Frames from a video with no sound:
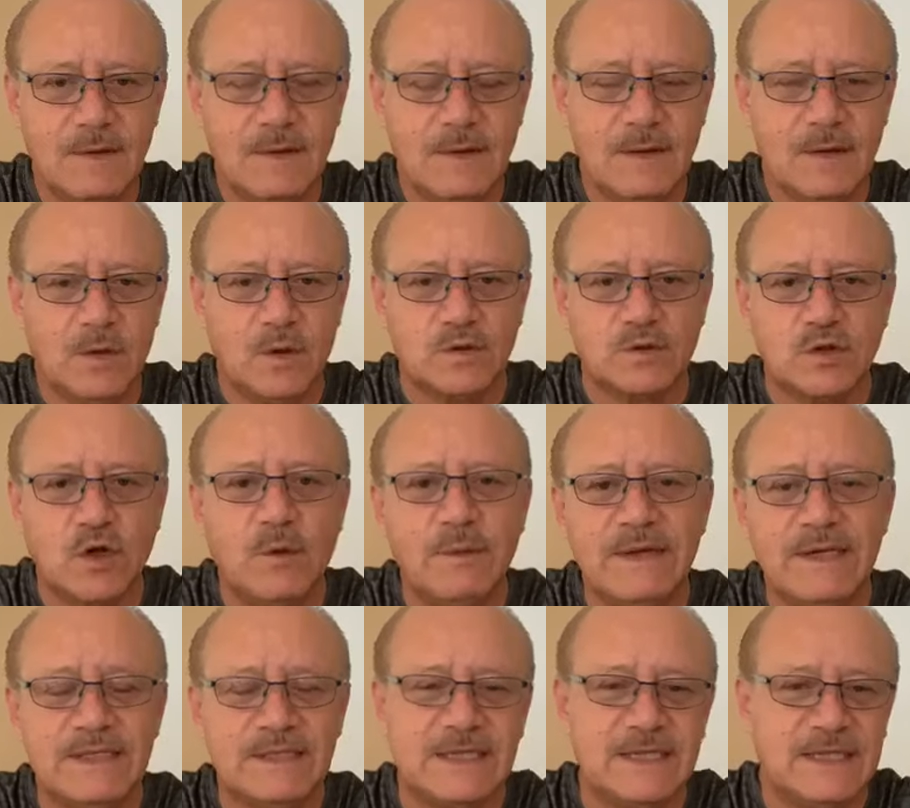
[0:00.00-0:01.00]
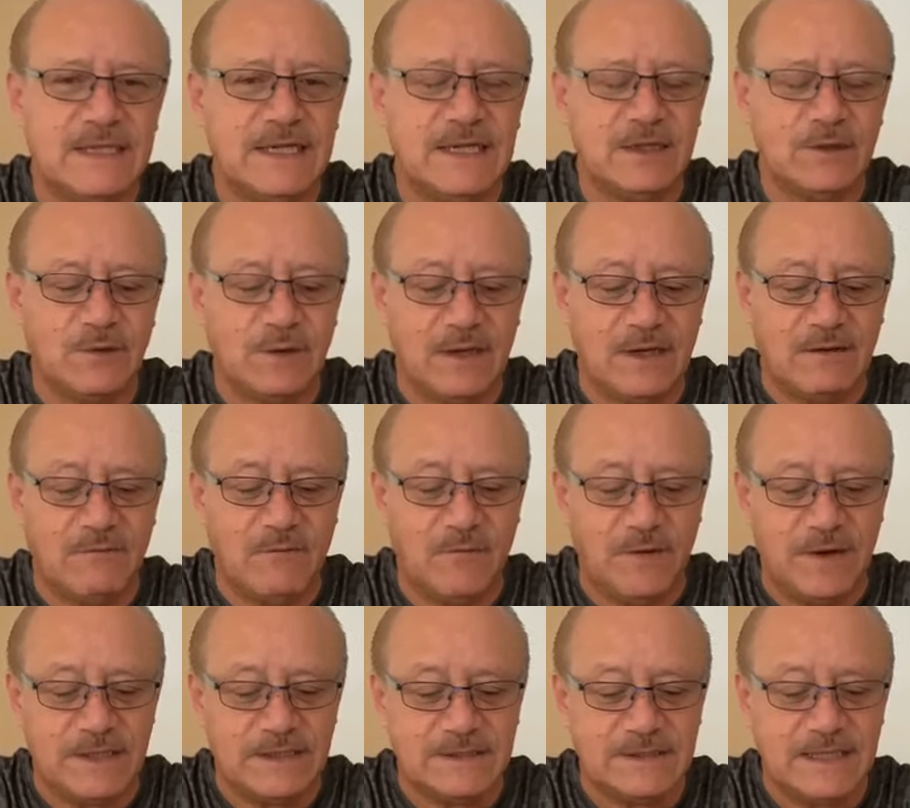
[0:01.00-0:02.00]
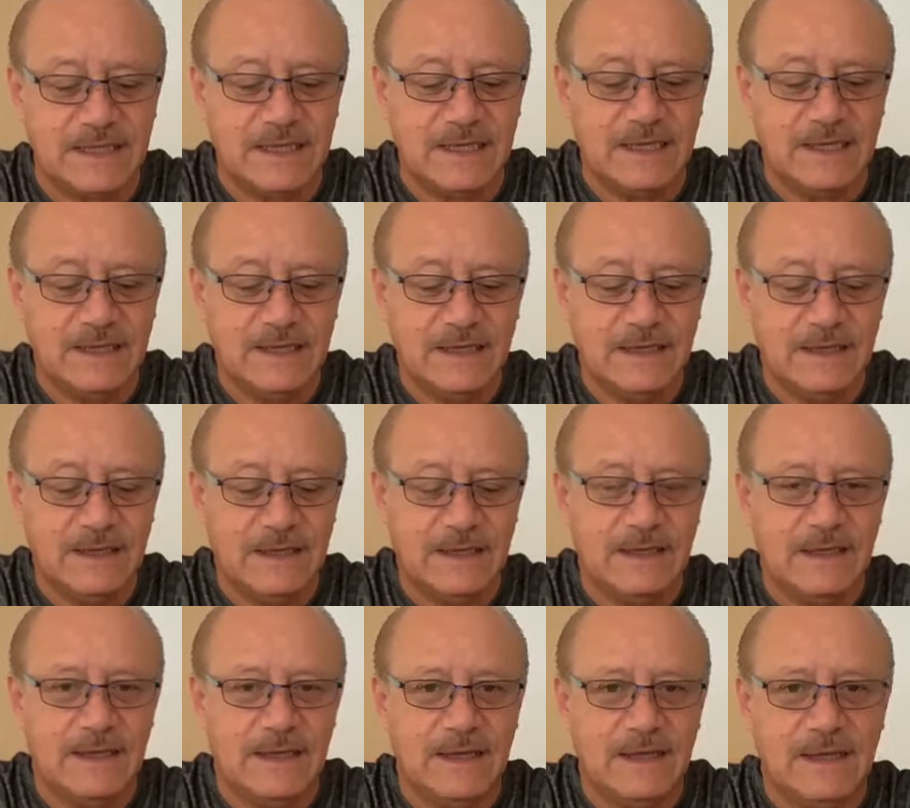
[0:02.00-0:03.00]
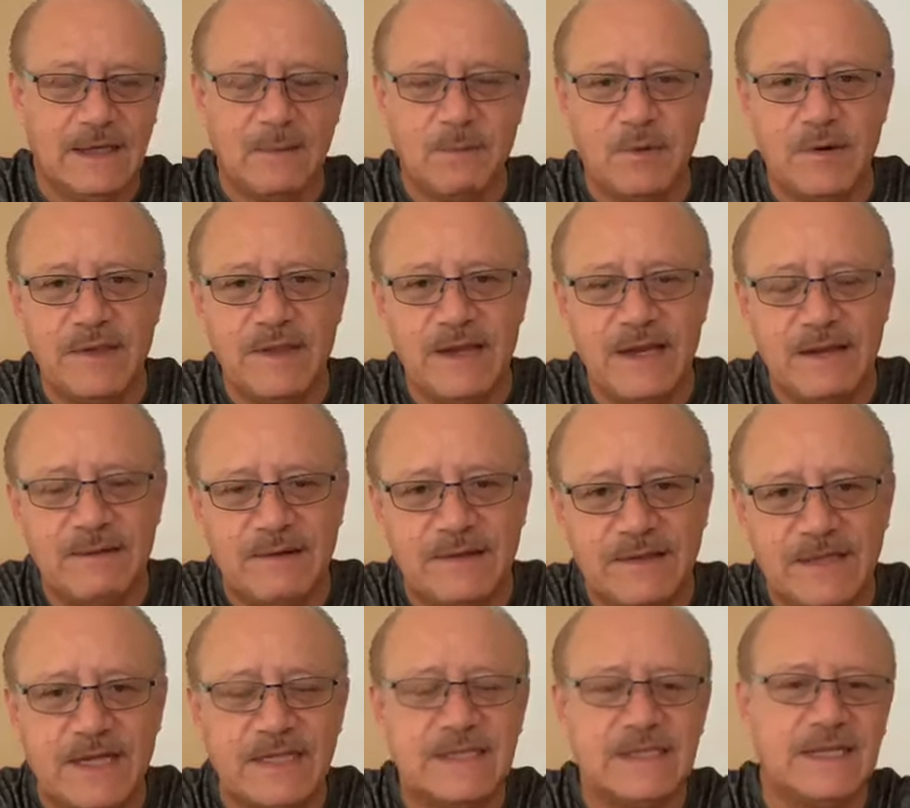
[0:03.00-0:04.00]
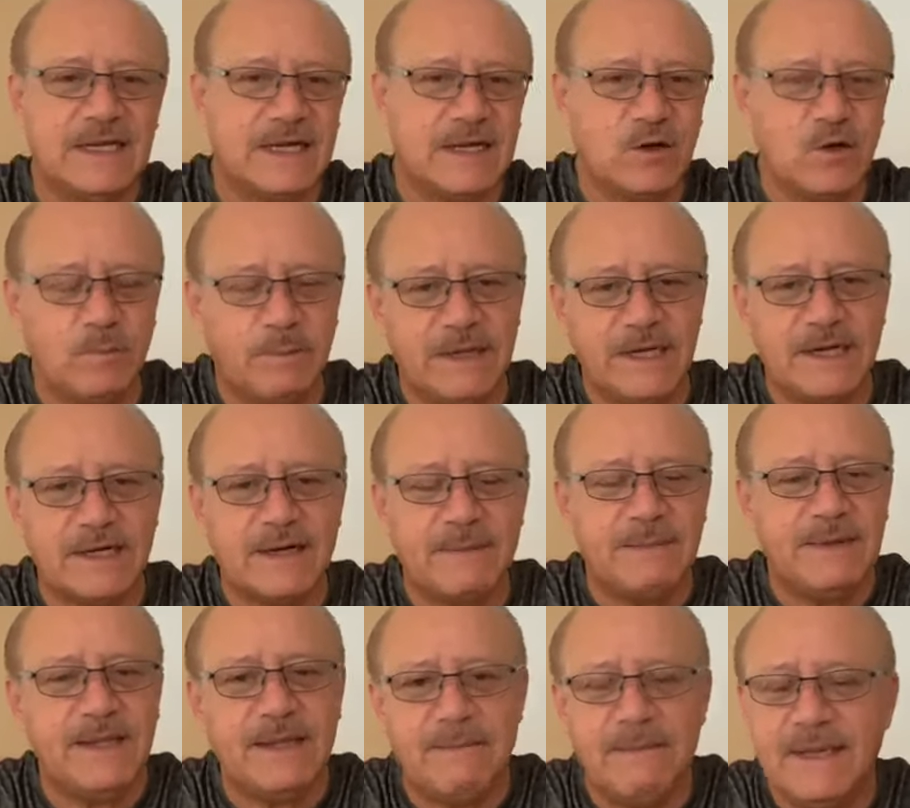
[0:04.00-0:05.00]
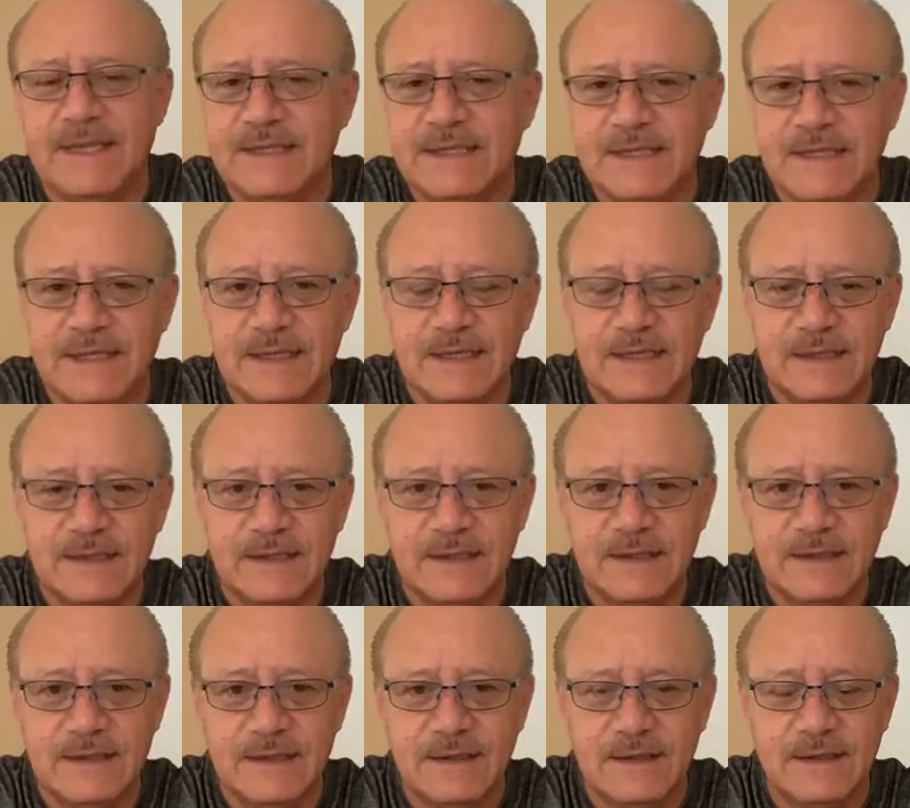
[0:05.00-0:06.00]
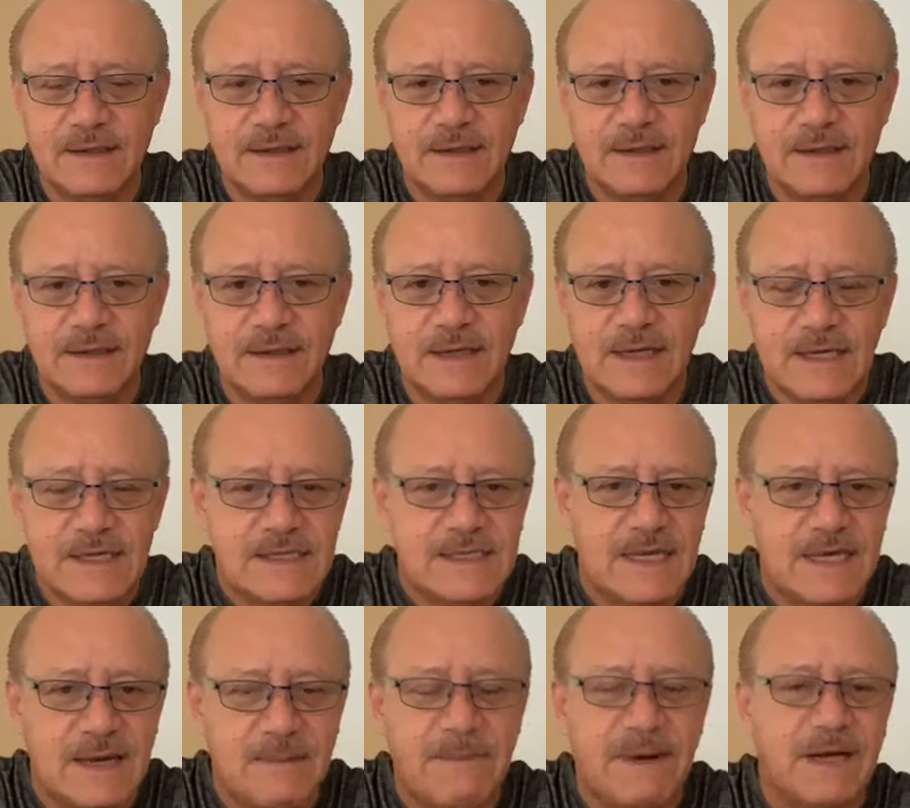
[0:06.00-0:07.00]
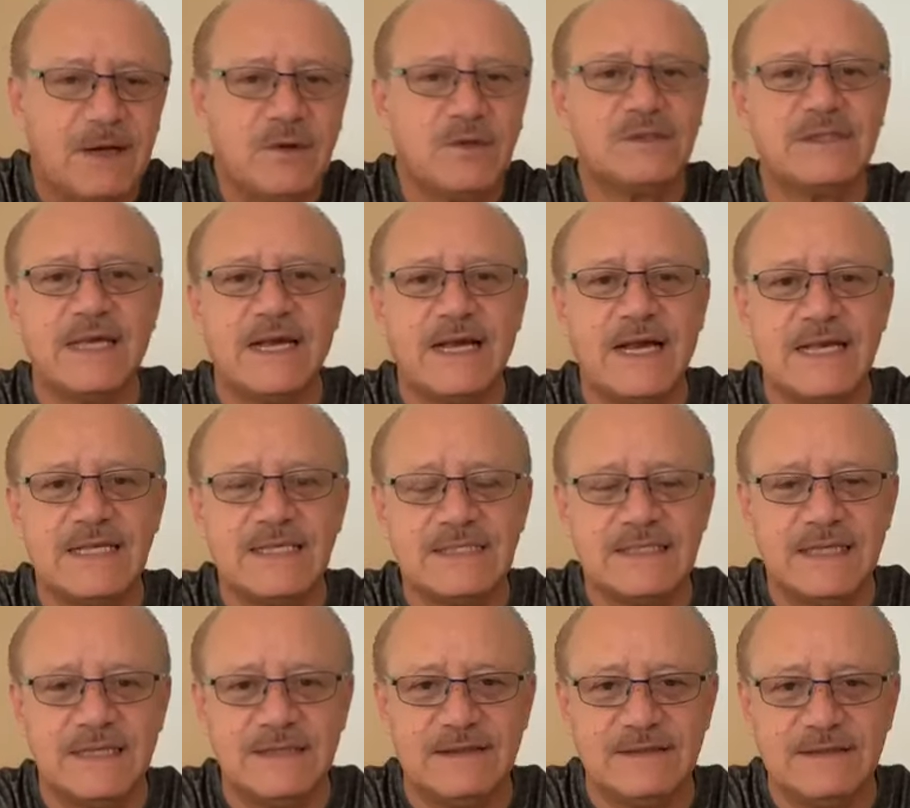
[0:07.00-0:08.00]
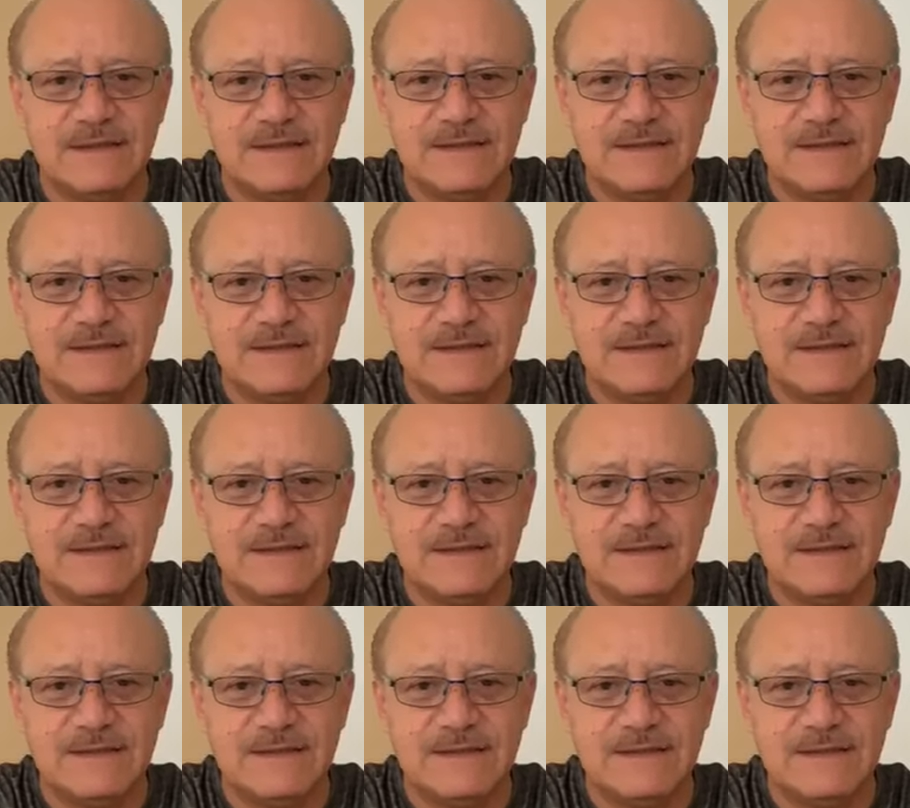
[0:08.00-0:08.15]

Los jóvenes que tienen toda la fuerza, que pueden levantarse y la recuperan rápidamente, sin embargo se cansan.